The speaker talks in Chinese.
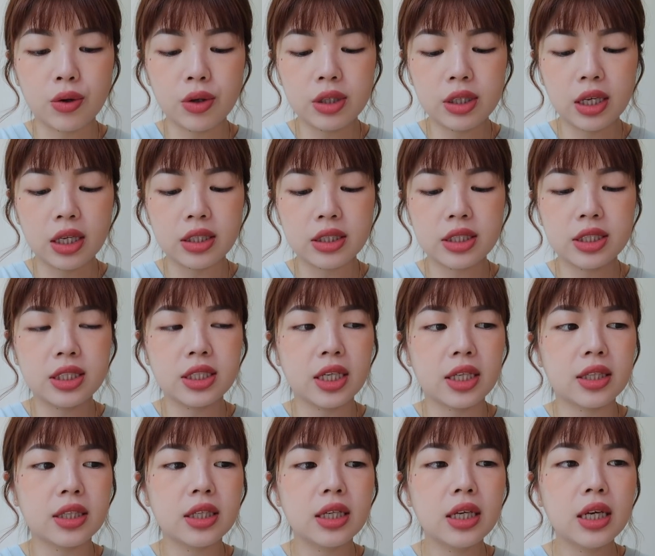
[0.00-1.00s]
有一点
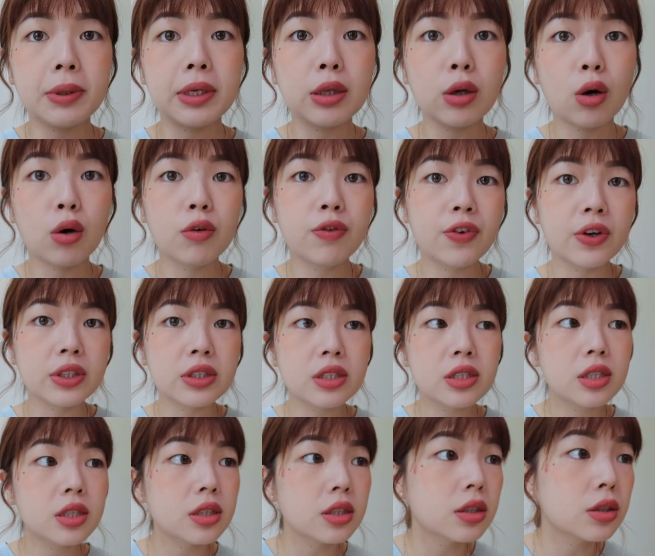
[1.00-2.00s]
显鼻头粉
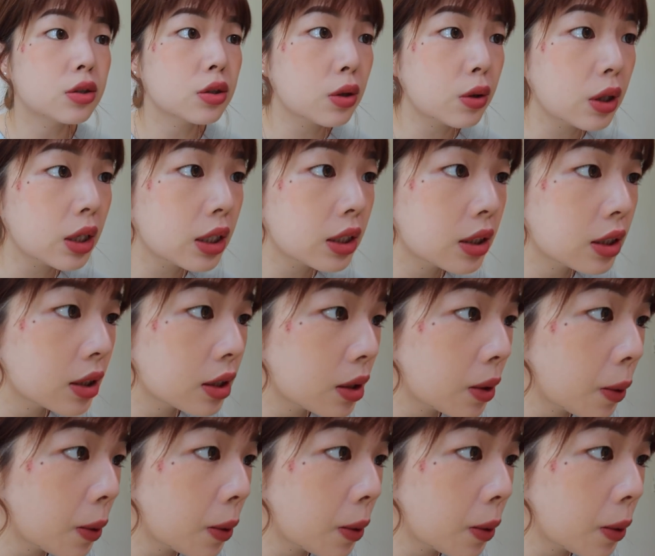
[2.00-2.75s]
刺，就会